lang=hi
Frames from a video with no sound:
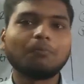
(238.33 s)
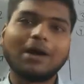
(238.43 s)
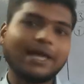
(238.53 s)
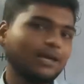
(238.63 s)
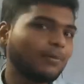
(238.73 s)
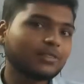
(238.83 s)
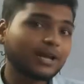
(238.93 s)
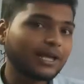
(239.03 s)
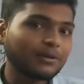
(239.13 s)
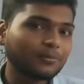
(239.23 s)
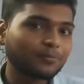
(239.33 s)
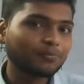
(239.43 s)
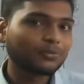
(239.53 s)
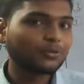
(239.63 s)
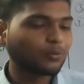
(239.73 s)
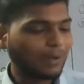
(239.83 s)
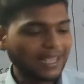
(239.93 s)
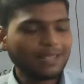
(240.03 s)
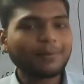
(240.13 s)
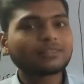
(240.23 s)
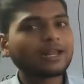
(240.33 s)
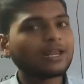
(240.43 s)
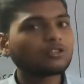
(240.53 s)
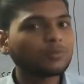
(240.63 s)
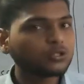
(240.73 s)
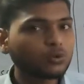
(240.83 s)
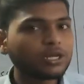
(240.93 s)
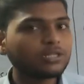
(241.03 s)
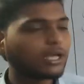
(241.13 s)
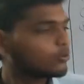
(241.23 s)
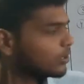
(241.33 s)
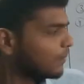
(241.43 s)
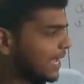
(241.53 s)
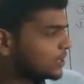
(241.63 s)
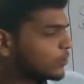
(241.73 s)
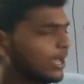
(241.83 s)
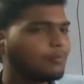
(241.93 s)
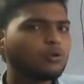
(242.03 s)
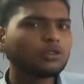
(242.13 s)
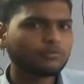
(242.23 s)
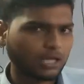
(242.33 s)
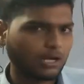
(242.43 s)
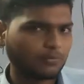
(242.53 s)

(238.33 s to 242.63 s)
भाई के पास रहे तो भाई के पास रहना तो मंजूर नहीं था क्योंकि भाई जो है अब्यूजिव था